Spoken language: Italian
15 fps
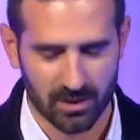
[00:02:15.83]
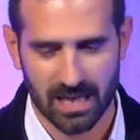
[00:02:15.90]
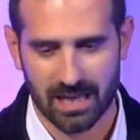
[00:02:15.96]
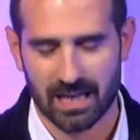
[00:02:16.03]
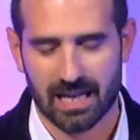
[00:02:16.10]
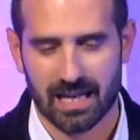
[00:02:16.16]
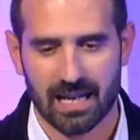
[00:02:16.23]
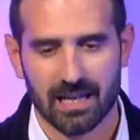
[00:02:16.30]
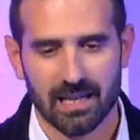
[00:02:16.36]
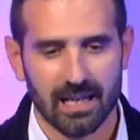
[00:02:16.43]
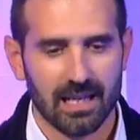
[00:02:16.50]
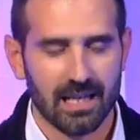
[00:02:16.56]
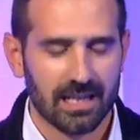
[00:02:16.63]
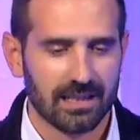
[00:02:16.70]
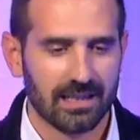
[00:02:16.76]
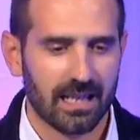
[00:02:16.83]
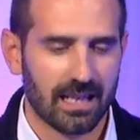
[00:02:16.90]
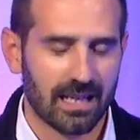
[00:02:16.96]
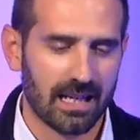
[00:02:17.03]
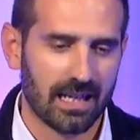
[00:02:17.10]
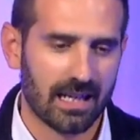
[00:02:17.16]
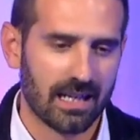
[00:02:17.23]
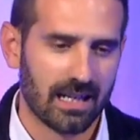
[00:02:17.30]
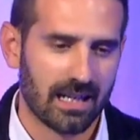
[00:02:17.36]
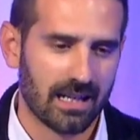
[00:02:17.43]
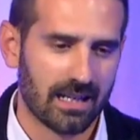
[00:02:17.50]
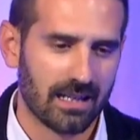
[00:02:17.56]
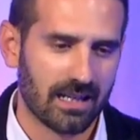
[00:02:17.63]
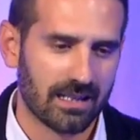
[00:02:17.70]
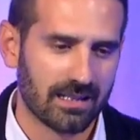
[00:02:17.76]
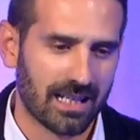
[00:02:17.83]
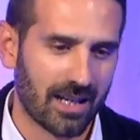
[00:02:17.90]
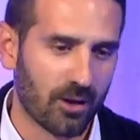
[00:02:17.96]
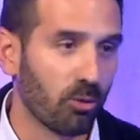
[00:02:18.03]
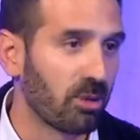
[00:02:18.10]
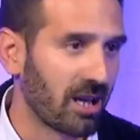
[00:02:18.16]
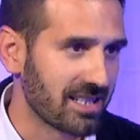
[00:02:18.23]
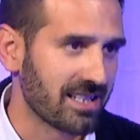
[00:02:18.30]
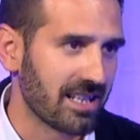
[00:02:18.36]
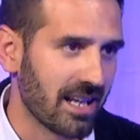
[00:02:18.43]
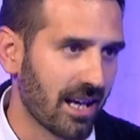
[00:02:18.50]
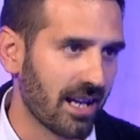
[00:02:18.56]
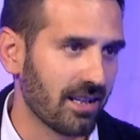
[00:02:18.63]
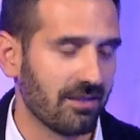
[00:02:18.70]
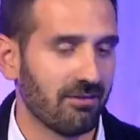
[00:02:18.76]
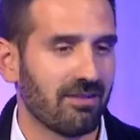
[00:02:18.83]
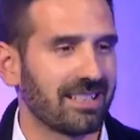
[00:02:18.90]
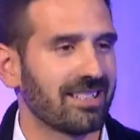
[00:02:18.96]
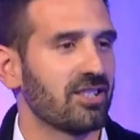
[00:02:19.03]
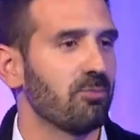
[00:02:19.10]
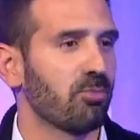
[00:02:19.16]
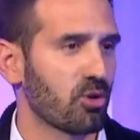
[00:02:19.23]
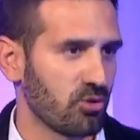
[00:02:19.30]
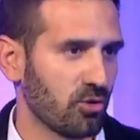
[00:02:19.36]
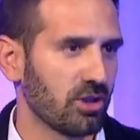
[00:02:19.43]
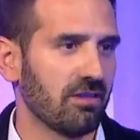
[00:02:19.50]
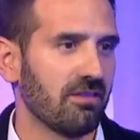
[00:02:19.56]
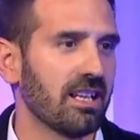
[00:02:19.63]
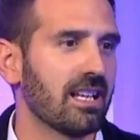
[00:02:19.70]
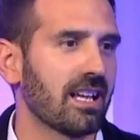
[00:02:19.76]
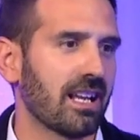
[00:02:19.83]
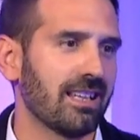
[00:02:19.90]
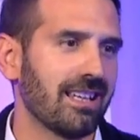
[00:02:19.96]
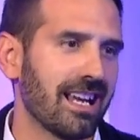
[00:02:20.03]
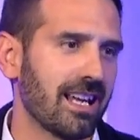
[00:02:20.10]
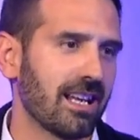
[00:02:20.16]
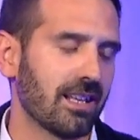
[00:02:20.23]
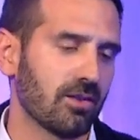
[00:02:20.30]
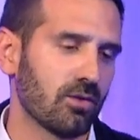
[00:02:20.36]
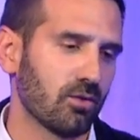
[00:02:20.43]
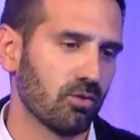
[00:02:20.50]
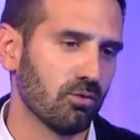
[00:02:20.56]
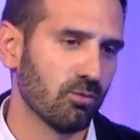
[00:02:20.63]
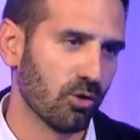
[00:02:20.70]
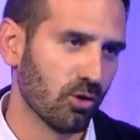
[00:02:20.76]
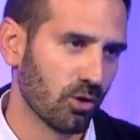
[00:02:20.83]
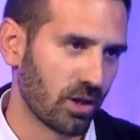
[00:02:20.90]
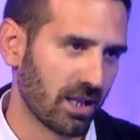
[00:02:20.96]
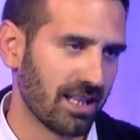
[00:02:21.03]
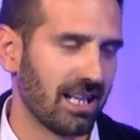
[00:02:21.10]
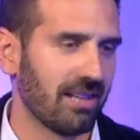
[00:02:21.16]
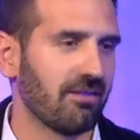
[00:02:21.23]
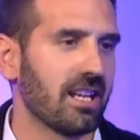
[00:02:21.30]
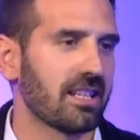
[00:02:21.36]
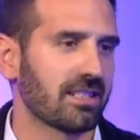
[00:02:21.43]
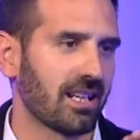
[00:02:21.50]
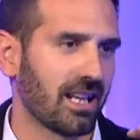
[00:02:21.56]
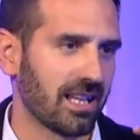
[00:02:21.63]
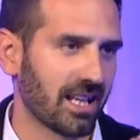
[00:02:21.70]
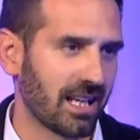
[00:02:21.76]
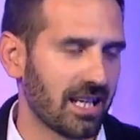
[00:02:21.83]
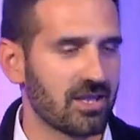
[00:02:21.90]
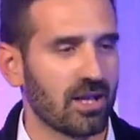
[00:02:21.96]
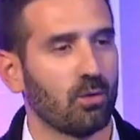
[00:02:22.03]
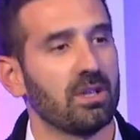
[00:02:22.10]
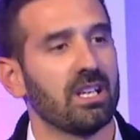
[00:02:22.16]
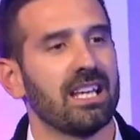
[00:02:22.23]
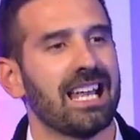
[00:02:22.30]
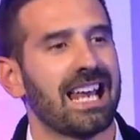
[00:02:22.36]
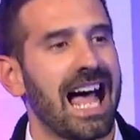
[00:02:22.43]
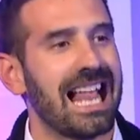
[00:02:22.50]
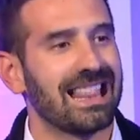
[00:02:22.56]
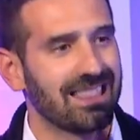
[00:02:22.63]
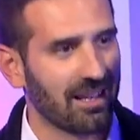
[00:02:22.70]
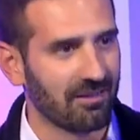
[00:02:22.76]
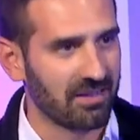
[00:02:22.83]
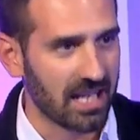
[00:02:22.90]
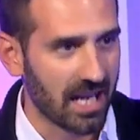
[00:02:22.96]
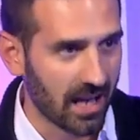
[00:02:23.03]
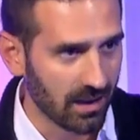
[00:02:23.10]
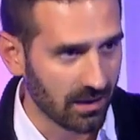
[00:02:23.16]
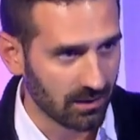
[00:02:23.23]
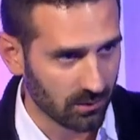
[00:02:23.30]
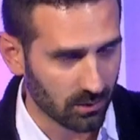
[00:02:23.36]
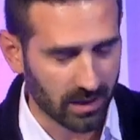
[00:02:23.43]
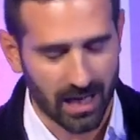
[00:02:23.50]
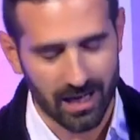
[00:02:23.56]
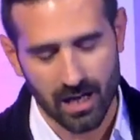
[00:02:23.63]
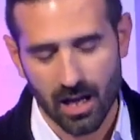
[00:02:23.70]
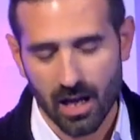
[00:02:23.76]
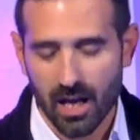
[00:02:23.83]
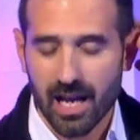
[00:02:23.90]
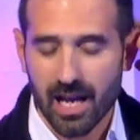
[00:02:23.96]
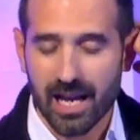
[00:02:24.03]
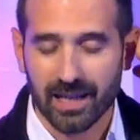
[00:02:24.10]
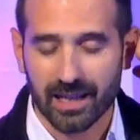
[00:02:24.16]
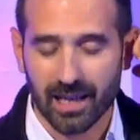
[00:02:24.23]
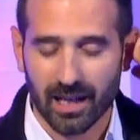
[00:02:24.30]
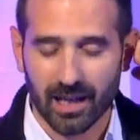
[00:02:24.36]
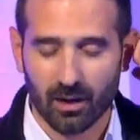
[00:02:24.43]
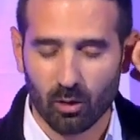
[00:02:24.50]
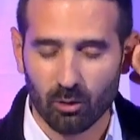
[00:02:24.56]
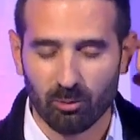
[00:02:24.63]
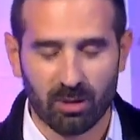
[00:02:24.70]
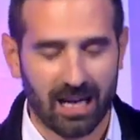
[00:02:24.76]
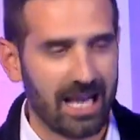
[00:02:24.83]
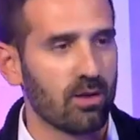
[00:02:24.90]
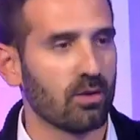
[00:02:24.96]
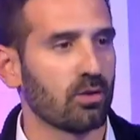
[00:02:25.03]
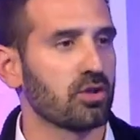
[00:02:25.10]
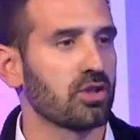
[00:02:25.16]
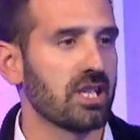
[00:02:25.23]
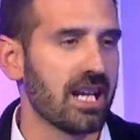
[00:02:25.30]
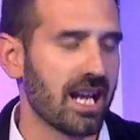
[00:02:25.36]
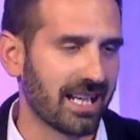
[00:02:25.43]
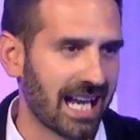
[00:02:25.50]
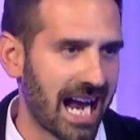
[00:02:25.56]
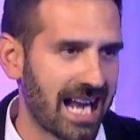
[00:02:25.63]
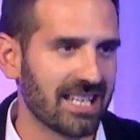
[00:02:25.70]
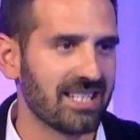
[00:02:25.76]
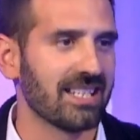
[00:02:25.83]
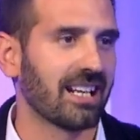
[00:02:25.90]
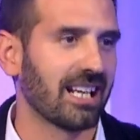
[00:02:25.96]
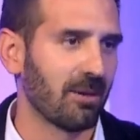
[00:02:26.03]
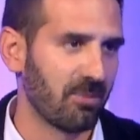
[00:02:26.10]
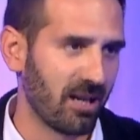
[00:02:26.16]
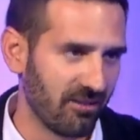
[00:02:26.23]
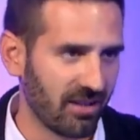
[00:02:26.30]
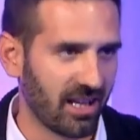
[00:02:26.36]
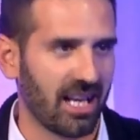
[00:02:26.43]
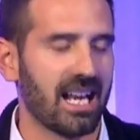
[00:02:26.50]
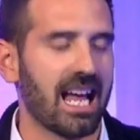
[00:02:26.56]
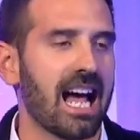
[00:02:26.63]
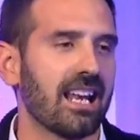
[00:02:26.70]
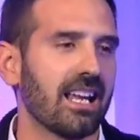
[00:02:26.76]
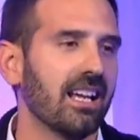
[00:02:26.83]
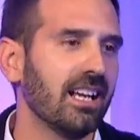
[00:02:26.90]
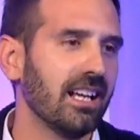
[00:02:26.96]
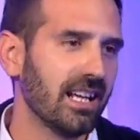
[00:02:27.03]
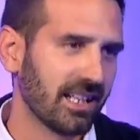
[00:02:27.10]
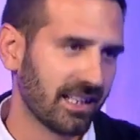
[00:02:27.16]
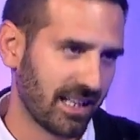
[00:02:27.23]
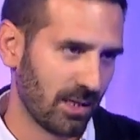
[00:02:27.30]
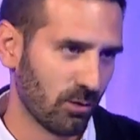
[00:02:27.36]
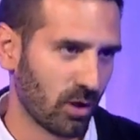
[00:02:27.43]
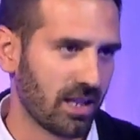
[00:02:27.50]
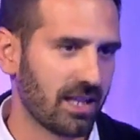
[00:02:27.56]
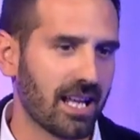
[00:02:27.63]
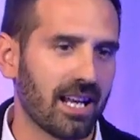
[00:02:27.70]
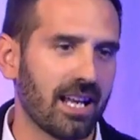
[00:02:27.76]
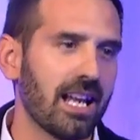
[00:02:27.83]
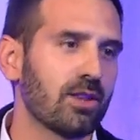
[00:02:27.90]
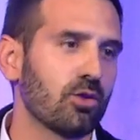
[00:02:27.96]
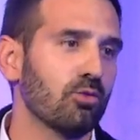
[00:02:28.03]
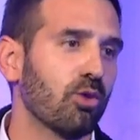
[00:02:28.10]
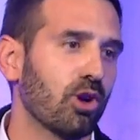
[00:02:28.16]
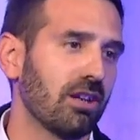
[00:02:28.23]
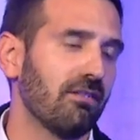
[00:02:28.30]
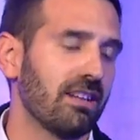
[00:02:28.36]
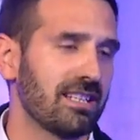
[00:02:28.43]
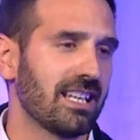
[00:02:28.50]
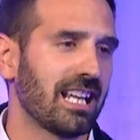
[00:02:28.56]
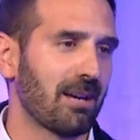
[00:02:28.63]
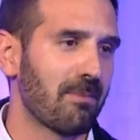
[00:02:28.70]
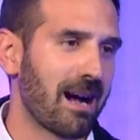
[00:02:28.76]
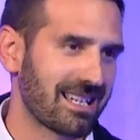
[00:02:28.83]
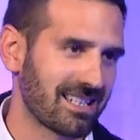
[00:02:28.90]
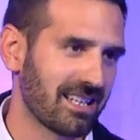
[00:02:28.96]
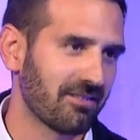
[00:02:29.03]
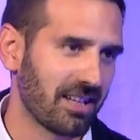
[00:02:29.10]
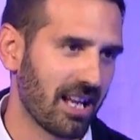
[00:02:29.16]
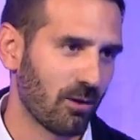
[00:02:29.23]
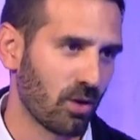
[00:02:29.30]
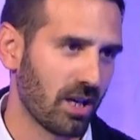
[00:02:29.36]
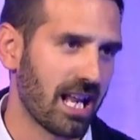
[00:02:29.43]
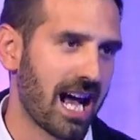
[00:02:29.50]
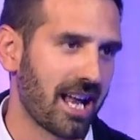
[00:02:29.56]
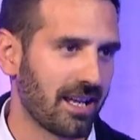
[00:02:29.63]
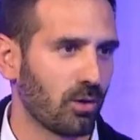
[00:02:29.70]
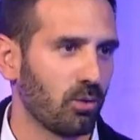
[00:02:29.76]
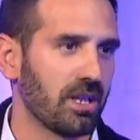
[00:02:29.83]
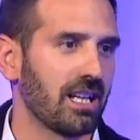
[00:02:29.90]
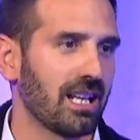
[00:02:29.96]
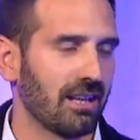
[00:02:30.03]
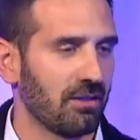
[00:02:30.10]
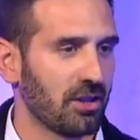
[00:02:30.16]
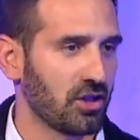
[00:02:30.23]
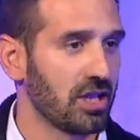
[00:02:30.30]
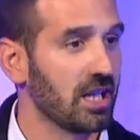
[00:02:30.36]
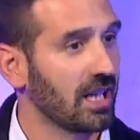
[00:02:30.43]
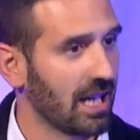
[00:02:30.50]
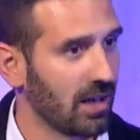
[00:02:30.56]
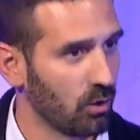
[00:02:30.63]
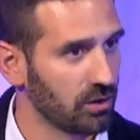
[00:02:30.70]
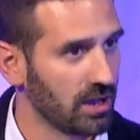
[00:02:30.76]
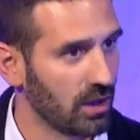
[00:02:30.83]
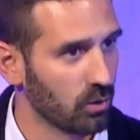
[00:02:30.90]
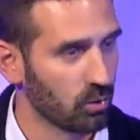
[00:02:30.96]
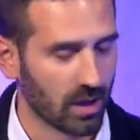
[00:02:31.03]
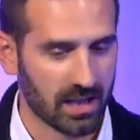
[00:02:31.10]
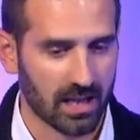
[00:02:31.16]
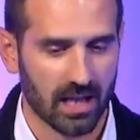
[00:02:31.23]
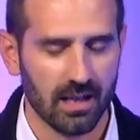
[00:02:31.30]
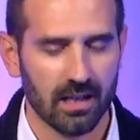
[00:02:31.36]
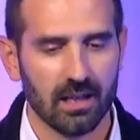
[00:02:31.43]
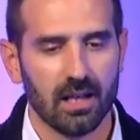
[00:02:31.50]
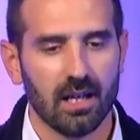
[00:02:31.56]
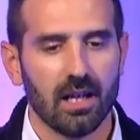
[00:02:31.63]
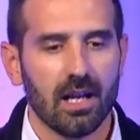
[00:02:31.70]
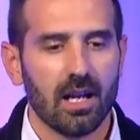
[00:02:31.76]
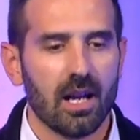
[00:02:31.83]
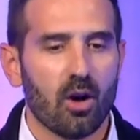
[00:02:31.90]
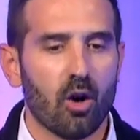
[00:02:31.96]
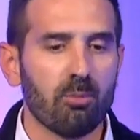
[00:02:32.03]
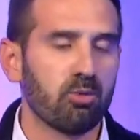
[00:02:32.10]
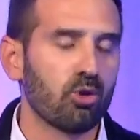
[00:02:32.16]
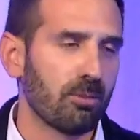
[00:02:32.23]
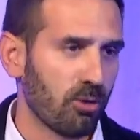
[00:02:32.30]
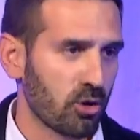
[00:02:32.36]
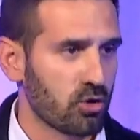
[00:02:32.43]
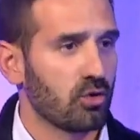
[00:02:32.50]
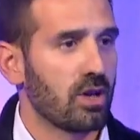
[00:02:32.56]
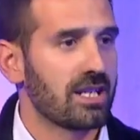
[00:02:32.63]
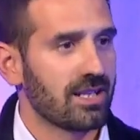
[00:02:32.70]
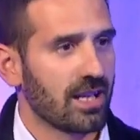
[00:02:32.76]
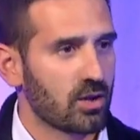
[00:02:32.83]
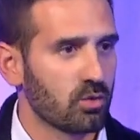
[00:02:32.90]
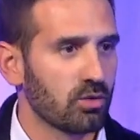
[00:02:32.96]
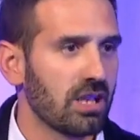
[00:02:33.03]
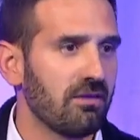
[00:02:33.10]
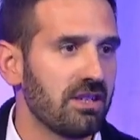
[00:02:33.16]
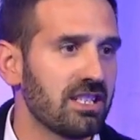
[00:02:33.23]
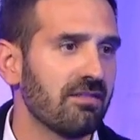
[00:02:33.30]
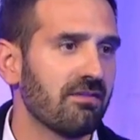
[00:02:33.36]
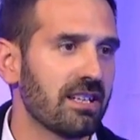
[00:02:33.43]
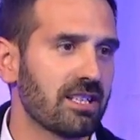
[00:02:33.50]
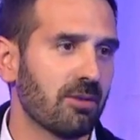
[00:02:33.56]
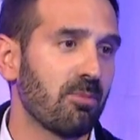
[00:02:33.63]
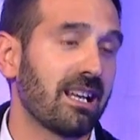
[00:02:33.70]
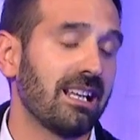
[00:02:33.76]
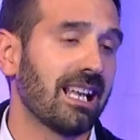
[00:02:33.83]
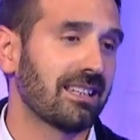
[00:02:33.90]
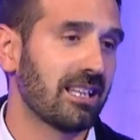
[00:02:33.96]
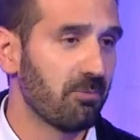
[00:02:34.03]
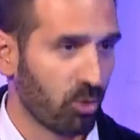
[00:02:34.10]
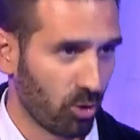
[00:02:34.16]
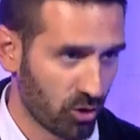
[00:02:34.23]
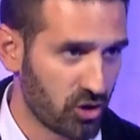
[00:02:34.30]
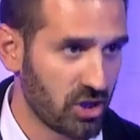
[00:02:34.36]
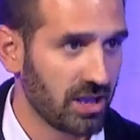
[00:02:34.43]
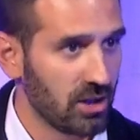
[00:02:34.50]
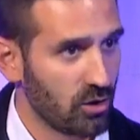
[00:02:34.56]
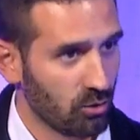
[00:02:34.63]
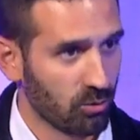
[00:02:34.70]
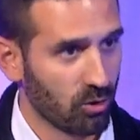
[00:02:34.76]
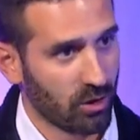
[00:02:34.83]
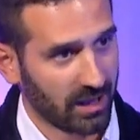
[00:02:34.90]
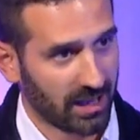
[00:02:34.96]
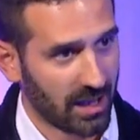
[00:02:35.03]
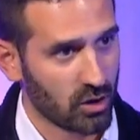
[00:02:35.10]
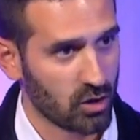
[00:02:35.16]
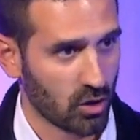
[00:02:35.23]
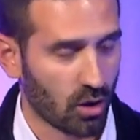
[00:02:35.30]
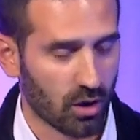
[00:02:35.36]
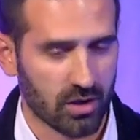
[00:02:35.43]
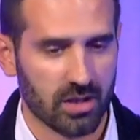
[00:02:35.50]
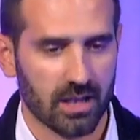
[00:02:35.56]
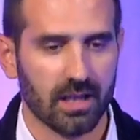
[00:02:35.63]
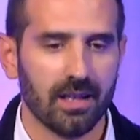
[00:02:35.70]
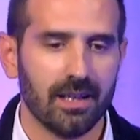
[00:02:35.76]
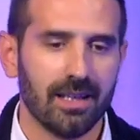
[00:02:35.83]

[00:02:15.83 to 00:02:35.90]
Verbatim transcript: della, della della, neoplasia, infatti si possono dividere dei tumori delle vie escretrici, quindi dell'alta via, okay, che comprendono sia i calici che la pelvi renale che l'uretere e tumori invece della bassa via urinaria, quindi della vescica o dell'uretra, oppure possono essere suddivisi invece per la tipologia di tumore che insorge.